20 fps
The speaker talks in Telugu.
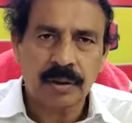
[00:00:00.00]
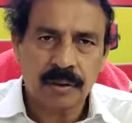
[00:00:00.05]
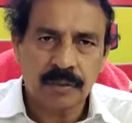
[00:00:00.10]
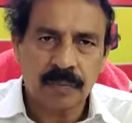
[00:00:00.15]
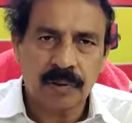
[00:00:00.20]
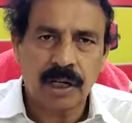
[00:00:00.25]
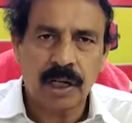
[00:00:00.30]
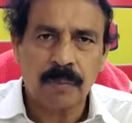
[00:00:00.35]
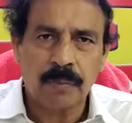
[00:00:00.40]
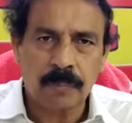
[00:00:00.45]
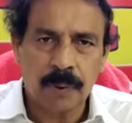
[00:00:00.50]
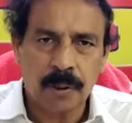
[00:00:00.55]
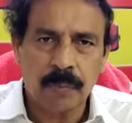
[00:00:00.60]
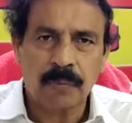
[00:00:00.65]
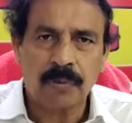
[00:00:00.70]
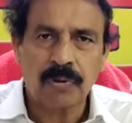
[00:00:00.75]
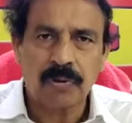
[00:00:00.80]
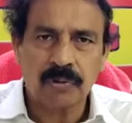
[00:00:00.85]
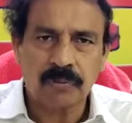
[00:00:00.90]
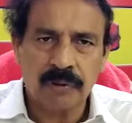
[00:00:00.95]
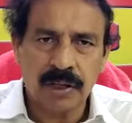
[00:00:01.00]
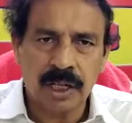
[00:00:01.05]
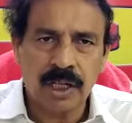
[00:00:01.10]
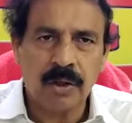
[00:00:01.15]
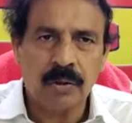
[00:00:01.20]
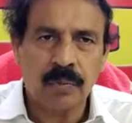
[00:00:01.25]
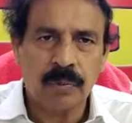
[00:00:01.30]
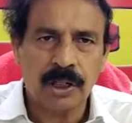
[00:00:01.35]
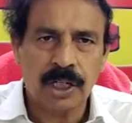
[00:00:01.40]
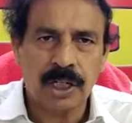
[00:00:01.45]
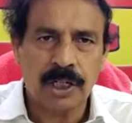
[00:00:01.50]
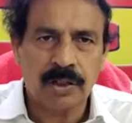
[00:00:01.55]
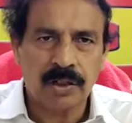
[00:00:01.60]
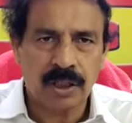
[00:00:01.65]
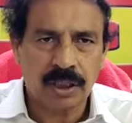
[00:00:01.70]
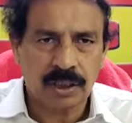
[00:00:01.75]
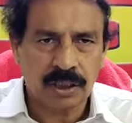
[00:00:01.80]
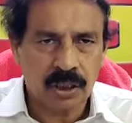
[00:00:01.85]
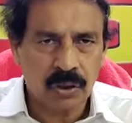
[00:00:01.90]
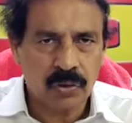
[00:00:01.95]
ఇవాళ ప్రభుత్వం
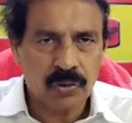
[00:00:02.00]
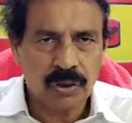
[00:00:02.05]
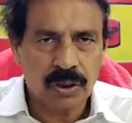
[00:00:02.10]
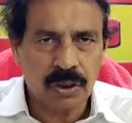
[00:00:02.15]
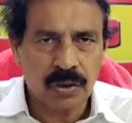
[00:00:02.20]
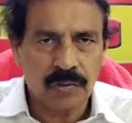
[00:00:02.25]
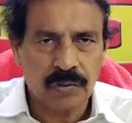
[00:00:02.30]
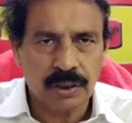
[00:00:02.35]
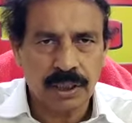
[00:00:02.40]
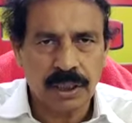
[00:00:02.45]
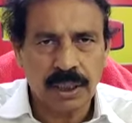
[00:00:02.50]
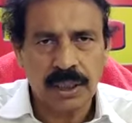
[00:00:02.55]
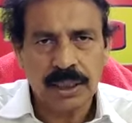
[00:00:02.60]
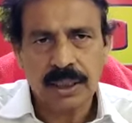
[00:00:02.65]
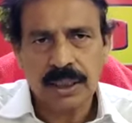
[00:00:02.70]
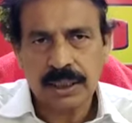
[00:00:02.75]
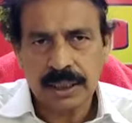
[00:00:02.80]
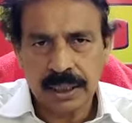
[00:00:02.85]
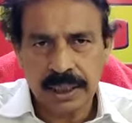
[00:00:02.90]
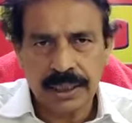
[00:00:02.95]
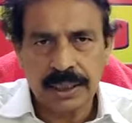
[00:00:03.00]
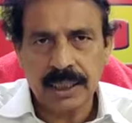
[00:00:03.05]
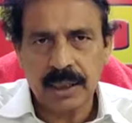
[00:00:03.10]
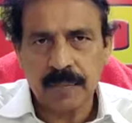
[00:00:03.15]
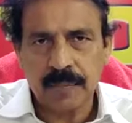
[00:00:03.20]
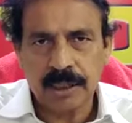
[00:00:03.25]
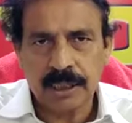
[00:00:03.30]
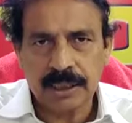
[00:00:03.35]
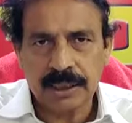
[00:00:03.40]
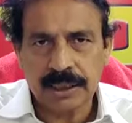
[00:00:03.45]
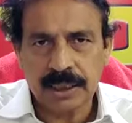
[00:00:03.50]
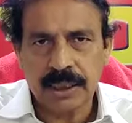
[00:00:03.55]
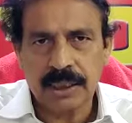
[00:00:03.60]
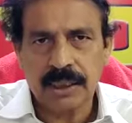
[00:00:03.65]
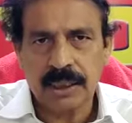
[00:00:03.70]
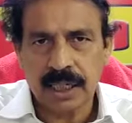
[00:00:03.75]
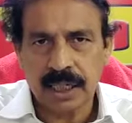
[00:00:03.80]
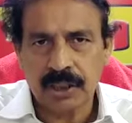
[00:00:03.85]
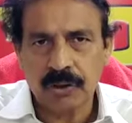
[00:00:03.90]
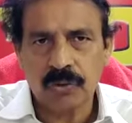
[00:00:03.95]
వెనక్కుపోయినట్లుగా తెలుస్తూ ఉంది ఏది ఏమైనా సరే
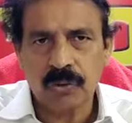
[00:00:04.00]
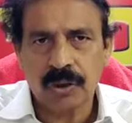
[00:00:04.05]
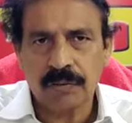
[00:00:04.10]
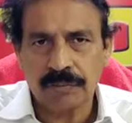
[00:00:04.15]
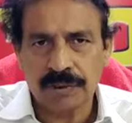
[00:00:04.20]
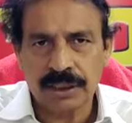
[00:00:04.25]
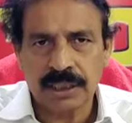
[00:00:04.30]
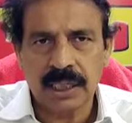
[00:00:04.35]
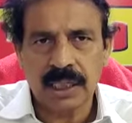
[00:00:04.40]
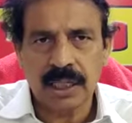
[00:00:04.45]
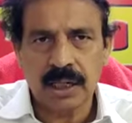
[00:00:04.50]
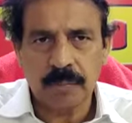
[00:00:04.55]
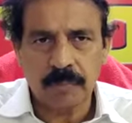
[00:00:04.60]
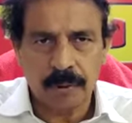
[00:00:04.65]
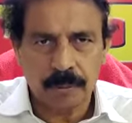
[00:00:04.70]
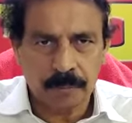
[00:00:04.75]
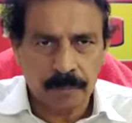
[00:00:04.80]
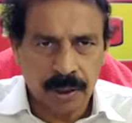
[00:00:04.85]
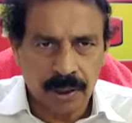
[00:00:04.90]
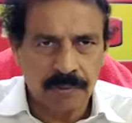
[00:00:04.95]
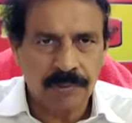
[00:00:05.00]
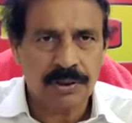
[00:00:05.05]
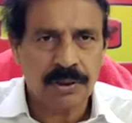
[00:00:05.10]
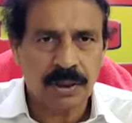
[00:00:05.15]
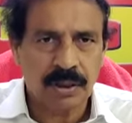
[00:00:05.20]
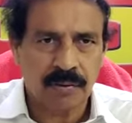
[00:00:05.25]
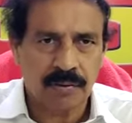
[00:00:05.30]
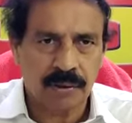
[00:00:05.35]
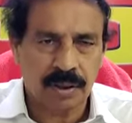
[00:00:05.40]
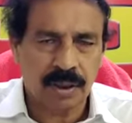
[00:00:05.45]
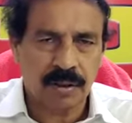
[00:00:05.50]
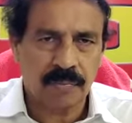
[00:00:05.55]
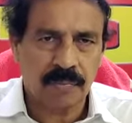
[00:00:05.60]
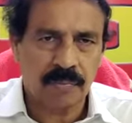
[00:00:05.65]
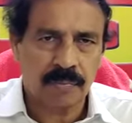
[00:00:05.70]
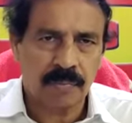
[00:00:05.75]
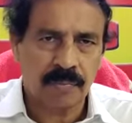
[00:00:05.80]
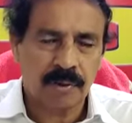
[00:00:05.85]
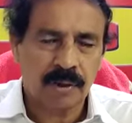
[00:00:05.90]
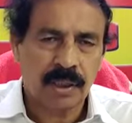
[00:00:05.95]
ఇది రైతుల విజయంగా మేము భావిస్తూ ఉన్నాం
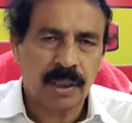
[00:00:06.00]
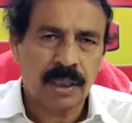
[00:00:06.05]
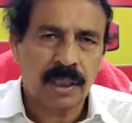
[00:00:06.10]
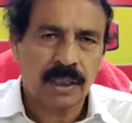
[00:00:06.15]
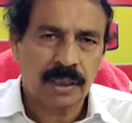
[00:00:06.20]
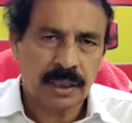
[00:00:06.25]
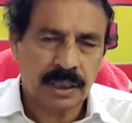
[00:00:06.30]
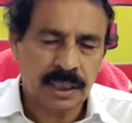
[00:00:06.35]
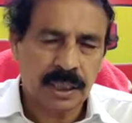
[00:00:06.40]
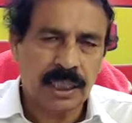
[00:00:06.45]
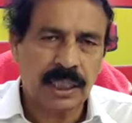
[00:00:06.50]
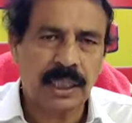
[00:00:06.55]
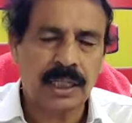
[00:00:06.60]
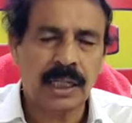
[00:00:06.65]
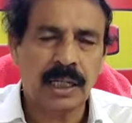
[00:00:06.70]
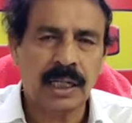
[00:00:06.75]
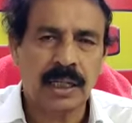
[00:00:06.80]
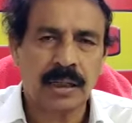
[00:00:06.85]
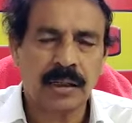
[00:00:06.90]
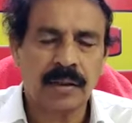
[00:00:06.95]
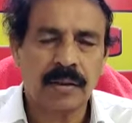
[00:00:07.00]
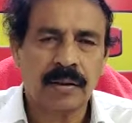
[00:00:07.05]
దీన్ని